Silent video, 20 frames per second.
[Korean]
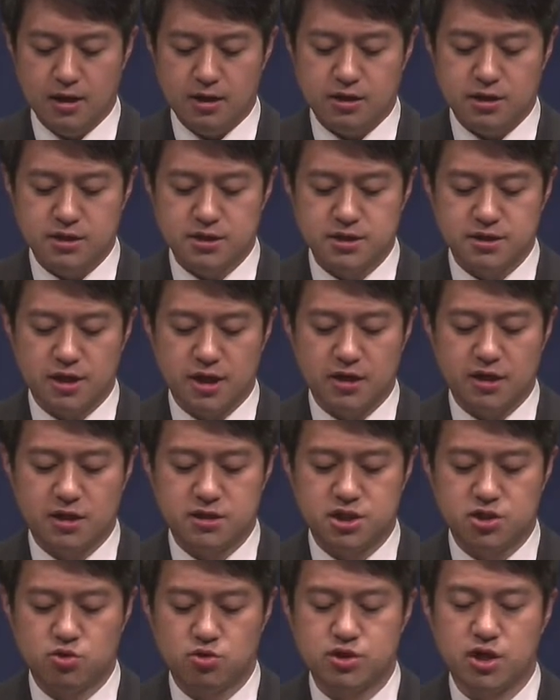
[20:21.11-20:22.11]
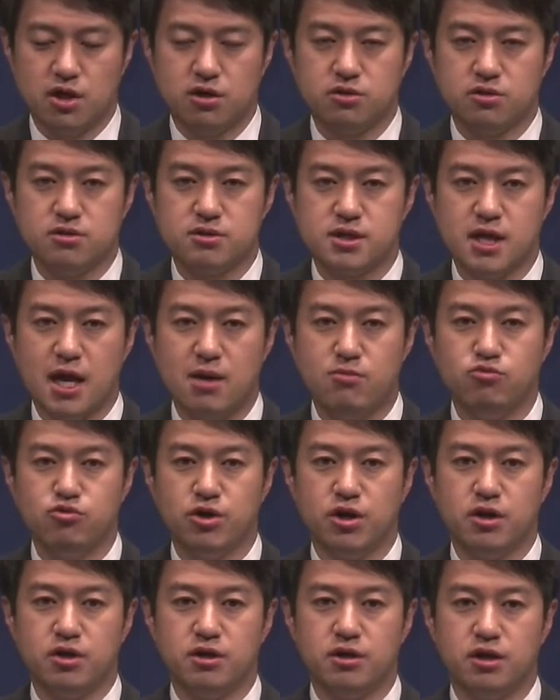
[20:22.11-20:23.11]
이스라엘의 지도자였던
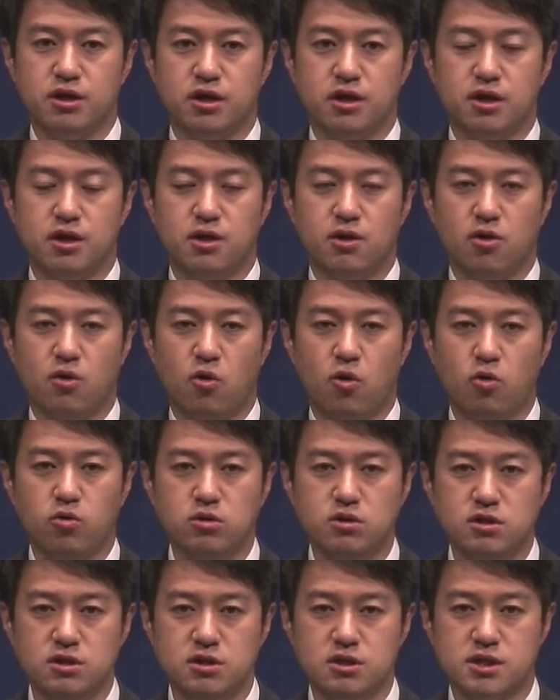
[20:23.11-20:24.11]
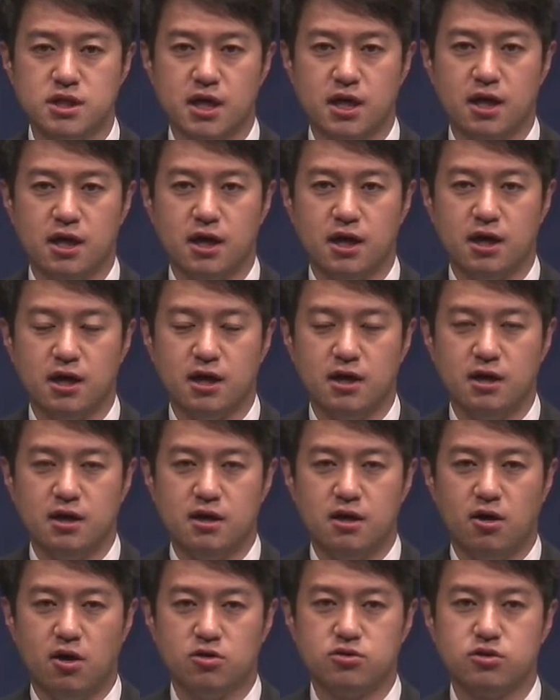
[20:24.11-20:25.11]
사무엘이 혼자
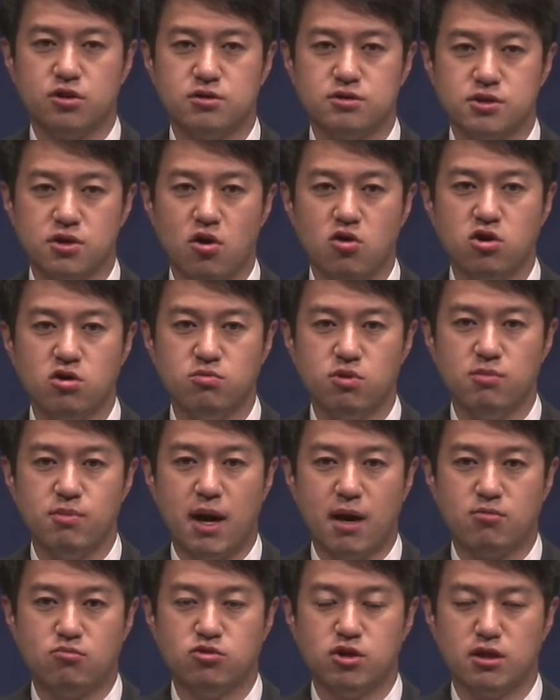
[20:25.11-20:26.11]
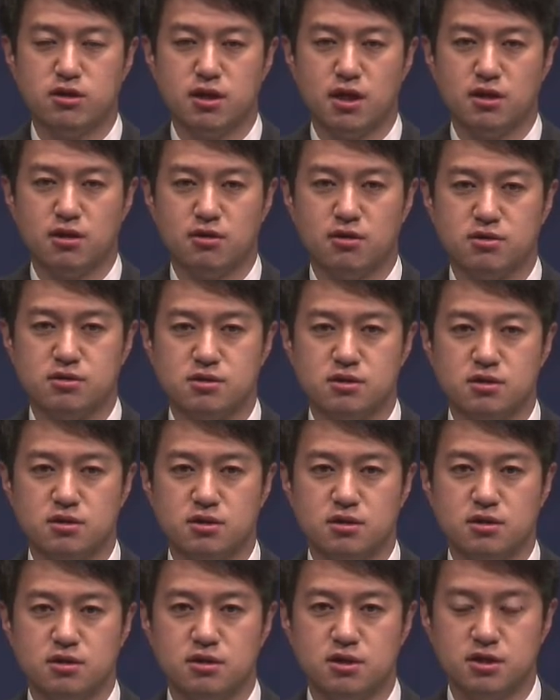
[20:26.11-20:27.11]
어떤 성읍을 방문한다는
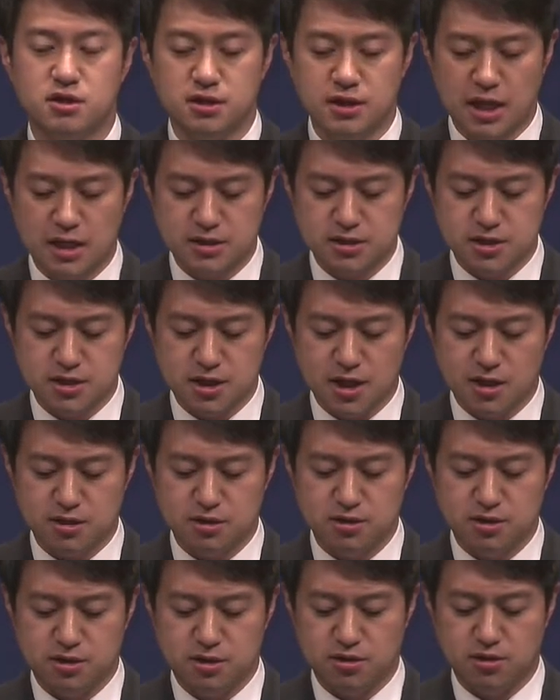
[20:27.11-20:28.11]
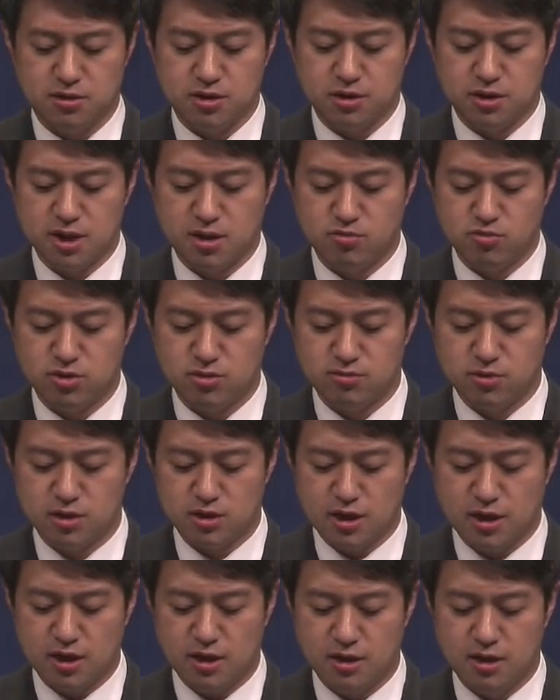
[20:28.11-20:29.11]
것은 흔하지 않은 일이었기
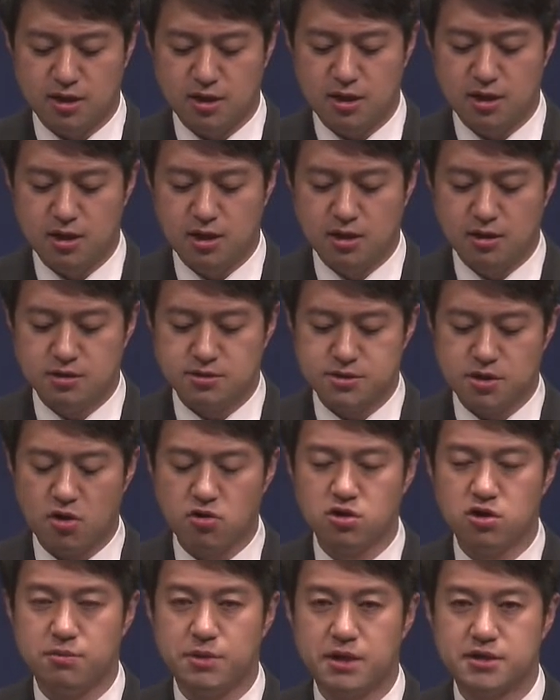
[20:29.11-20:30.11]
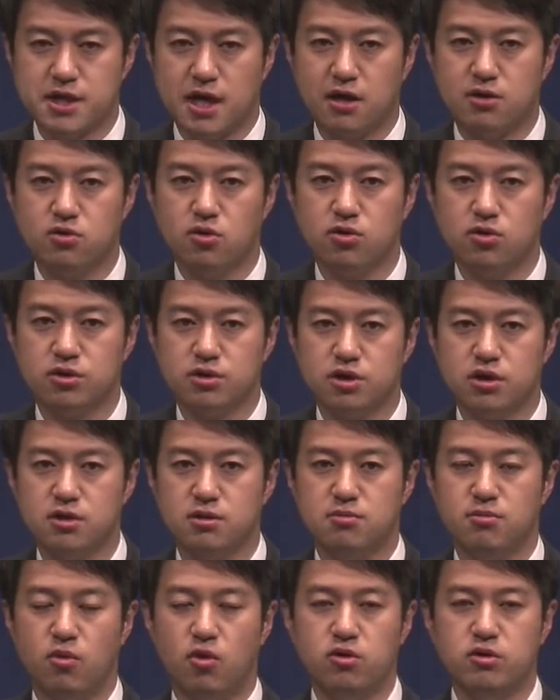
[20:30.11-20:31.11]
때문입니다. 성읍의
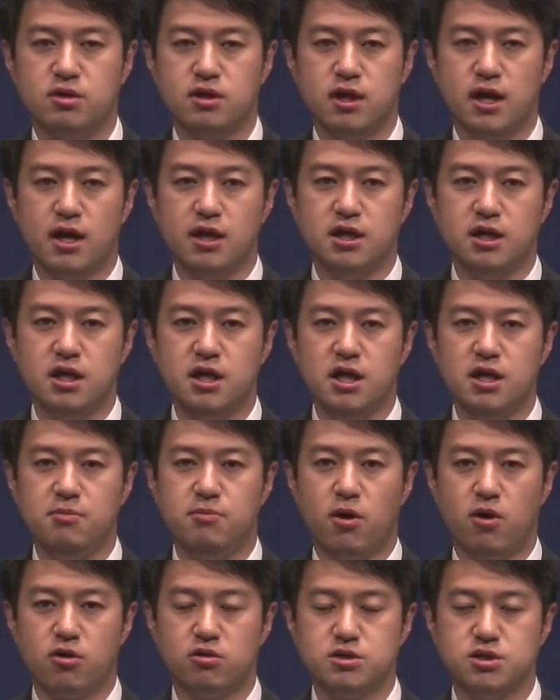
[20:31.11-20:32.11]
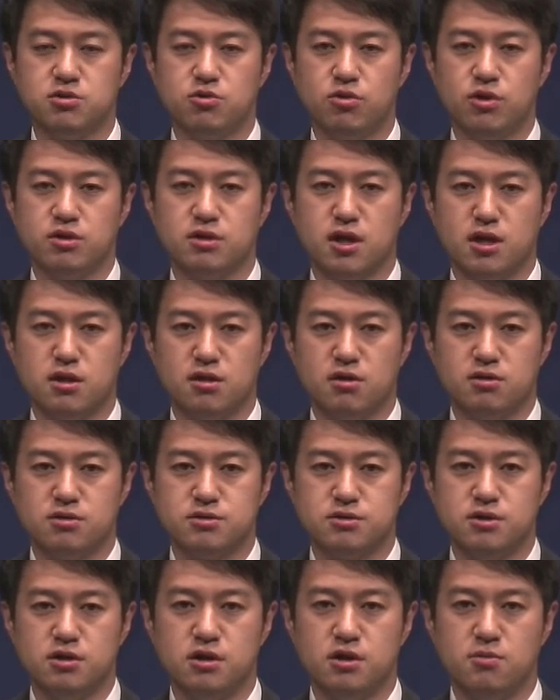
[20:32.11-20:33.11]
장로들은 뭔가 일이 벌어지고 있다는
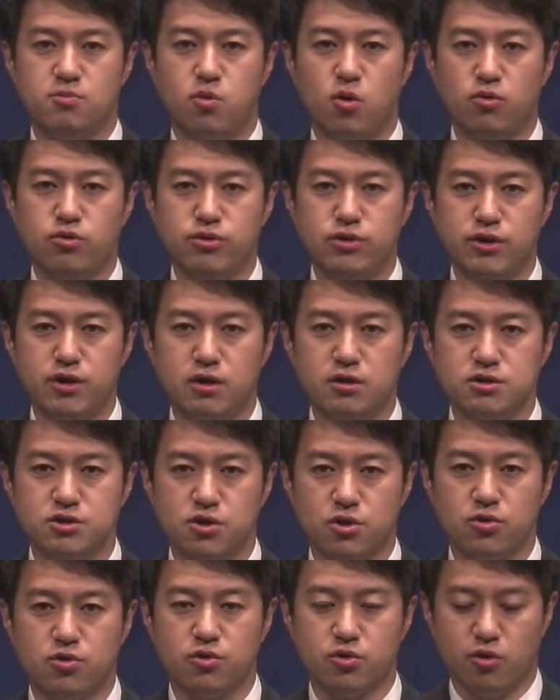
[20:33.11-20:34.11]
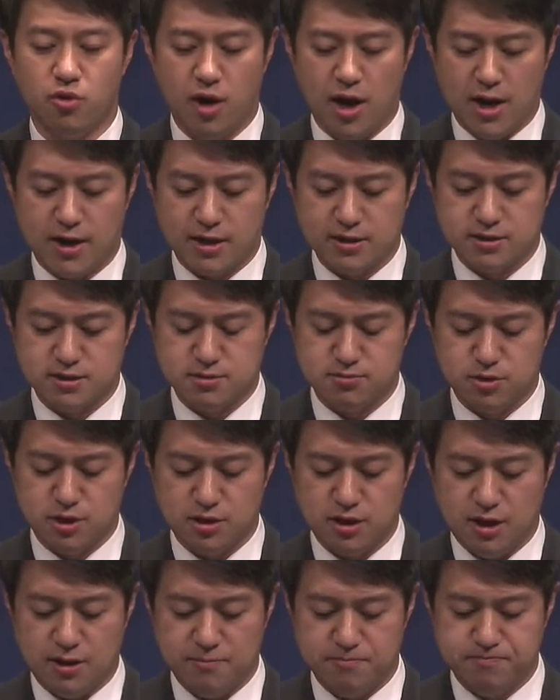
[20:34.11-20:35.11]
것을 본능적으로
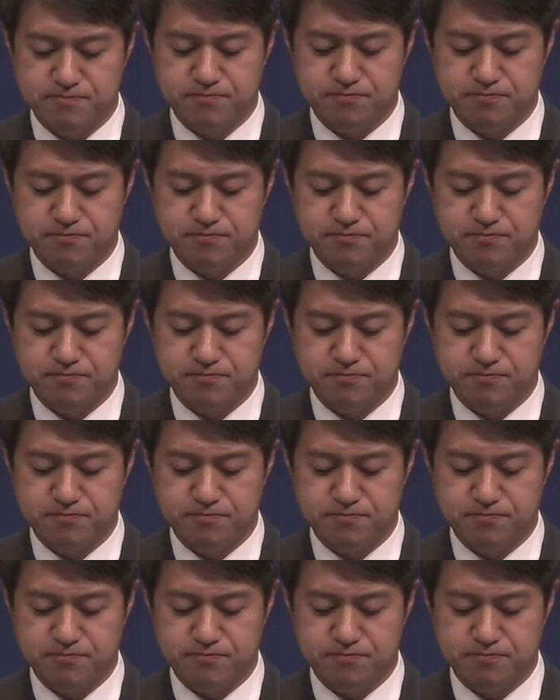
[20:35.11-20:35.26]
알았습니다.